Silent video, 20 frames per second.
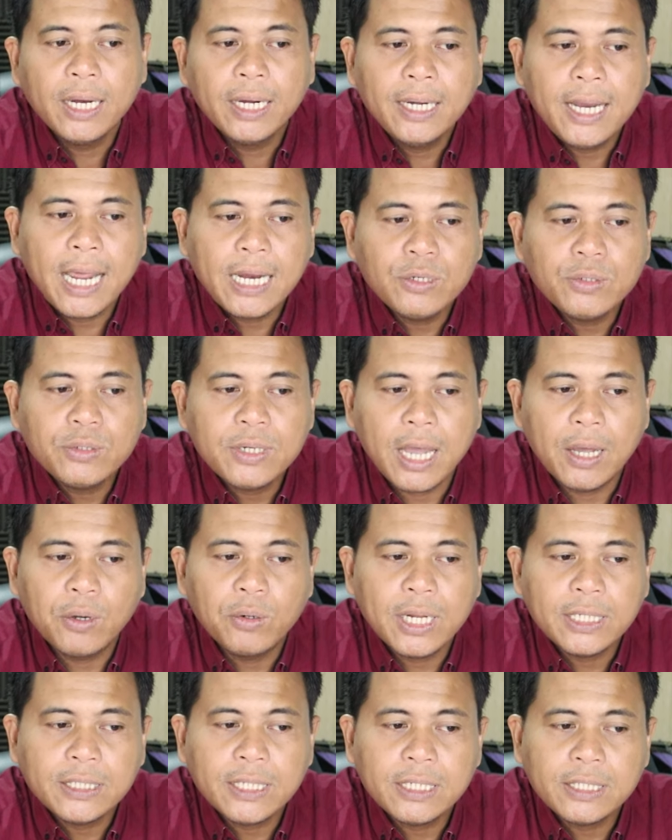Dan juga
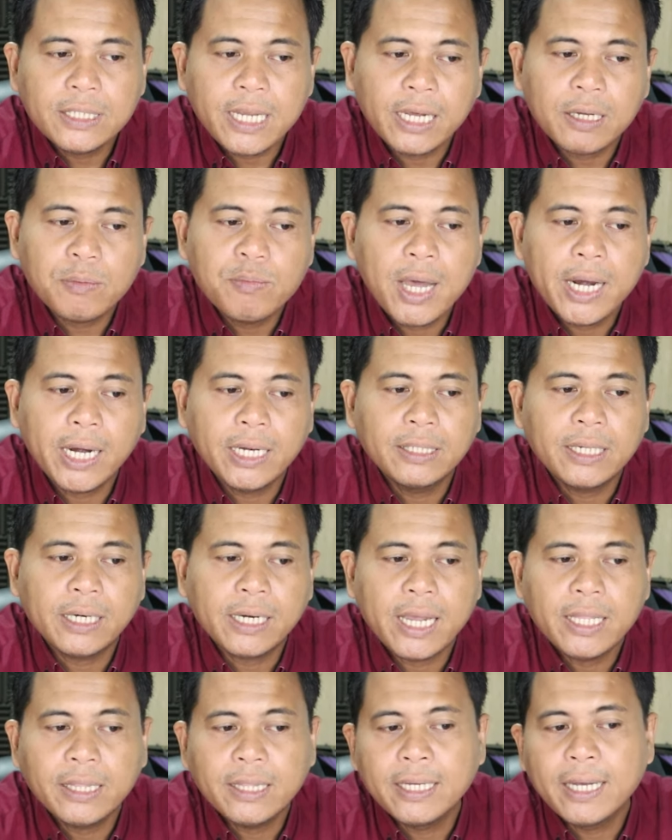ulasan saya kemarin
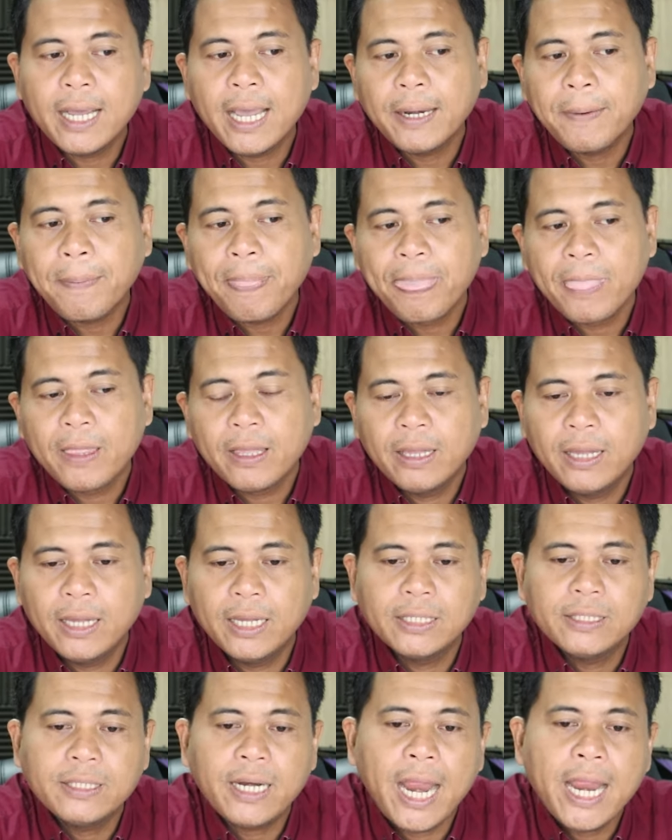terkait dengan
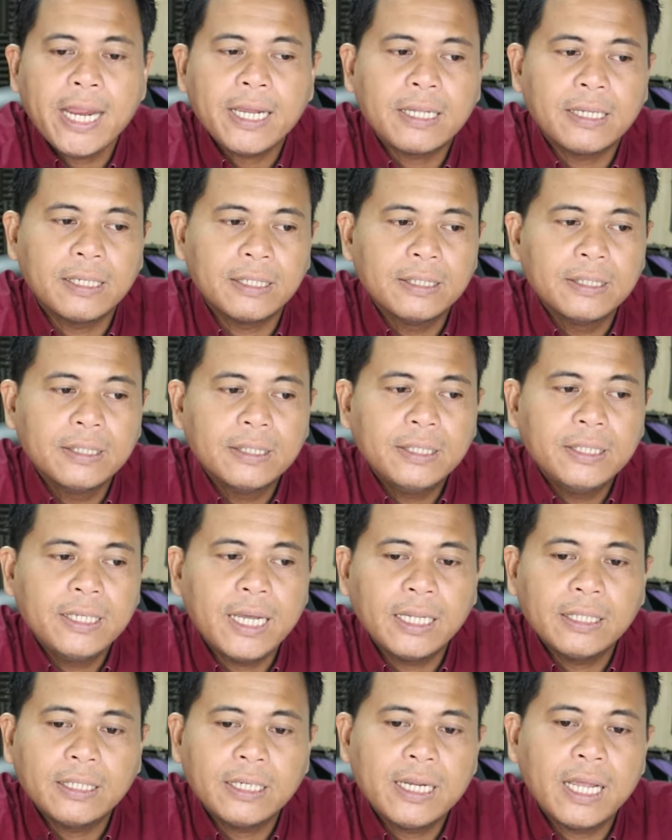uh, triangle
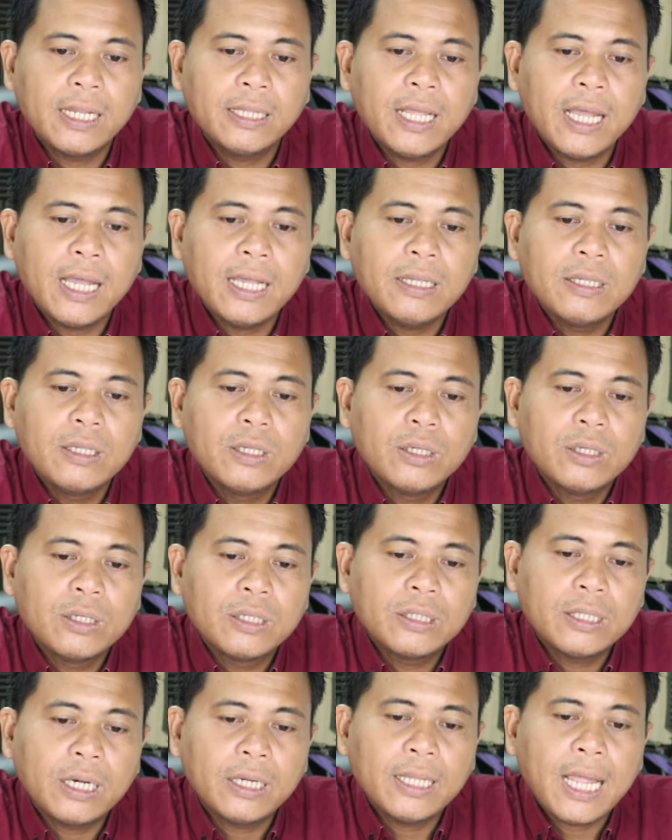yang ternyata
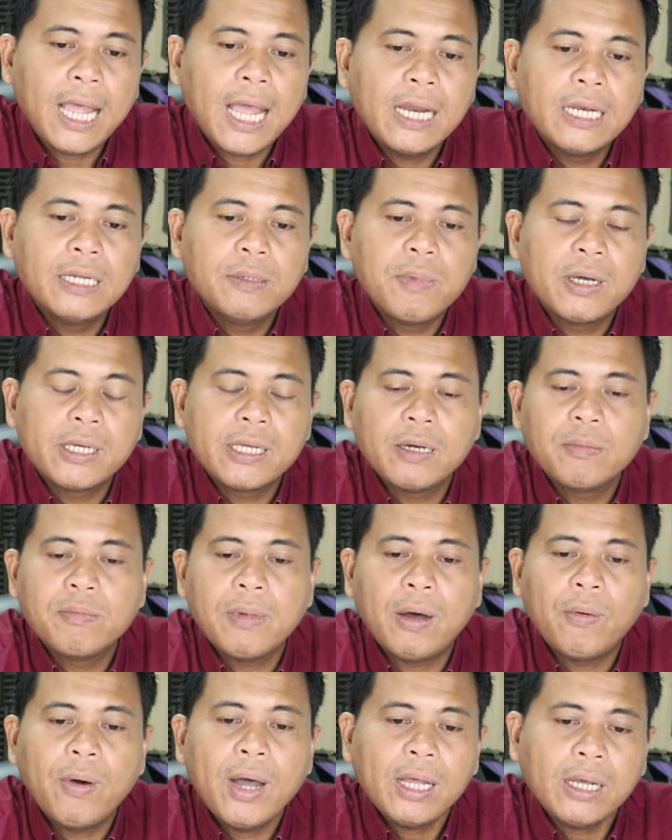tertahan di bagian
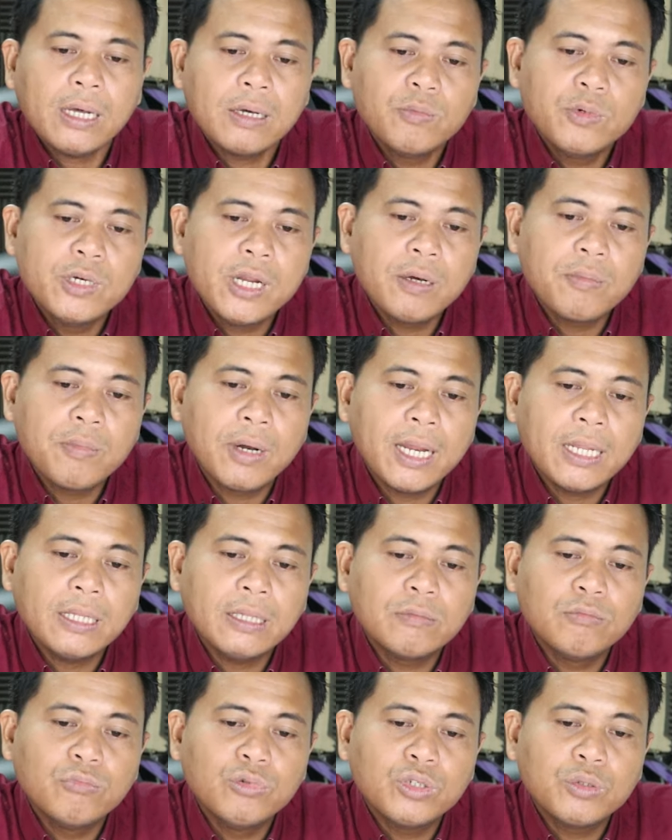bawah kemudian malah
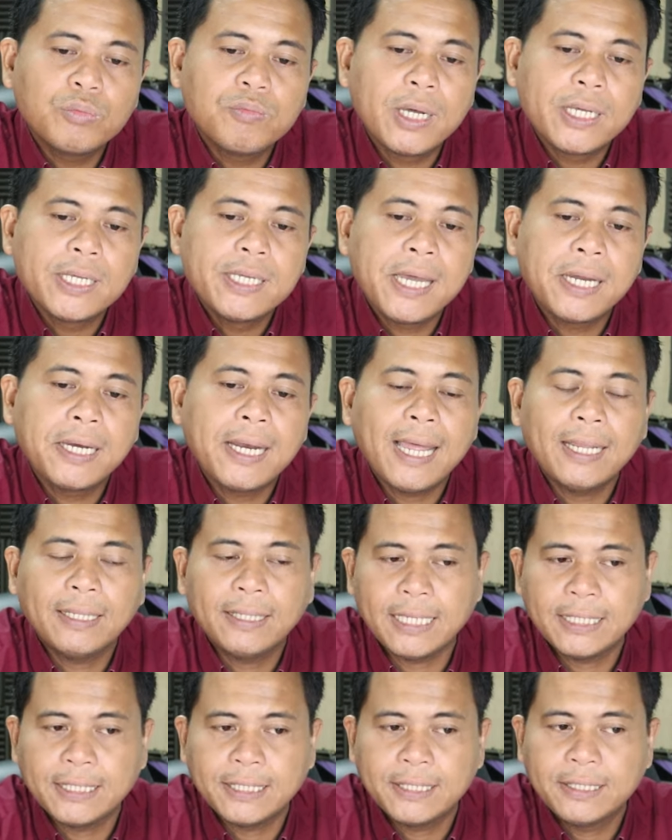tembus bagian
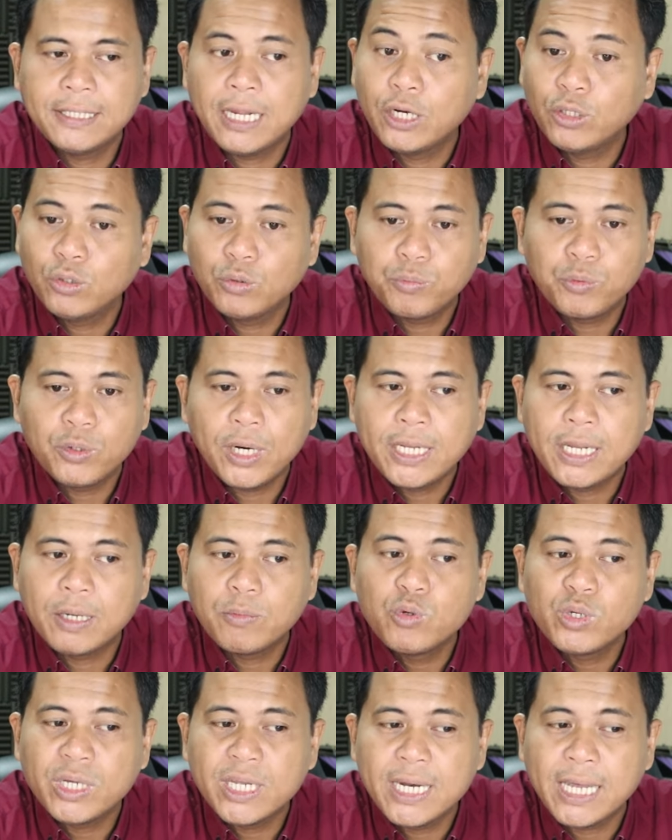atas dan itu pula
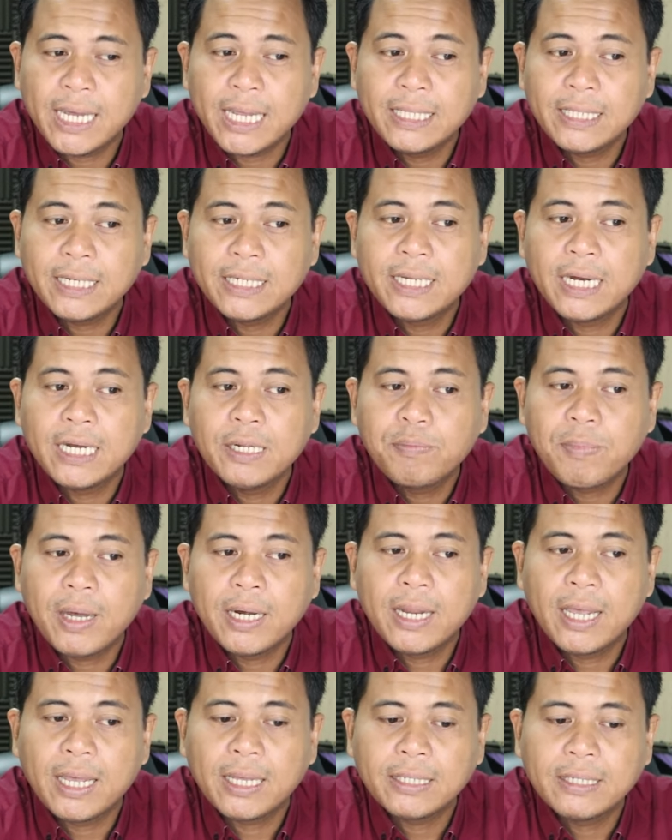yang mungkin akan terjadi
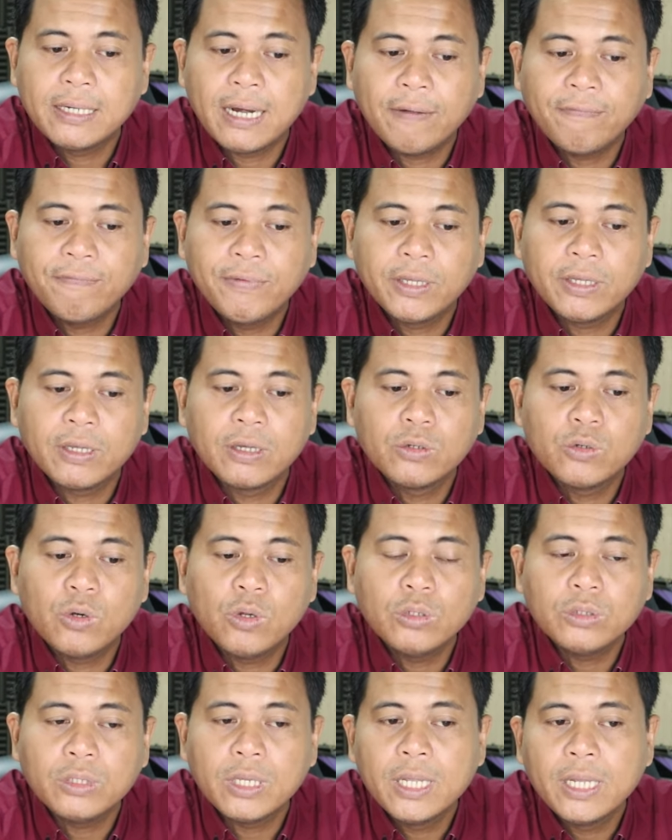pada grafik
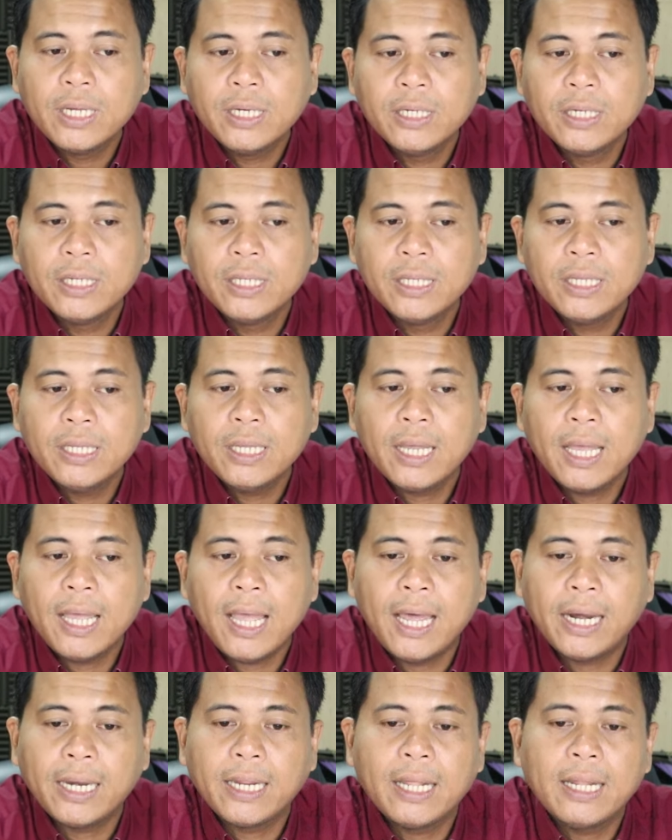gold di
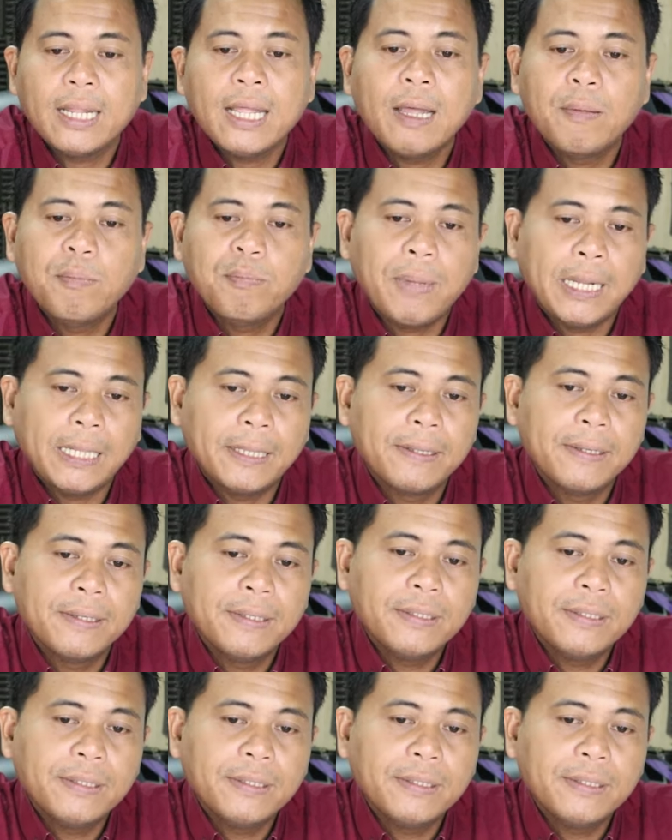areal H4.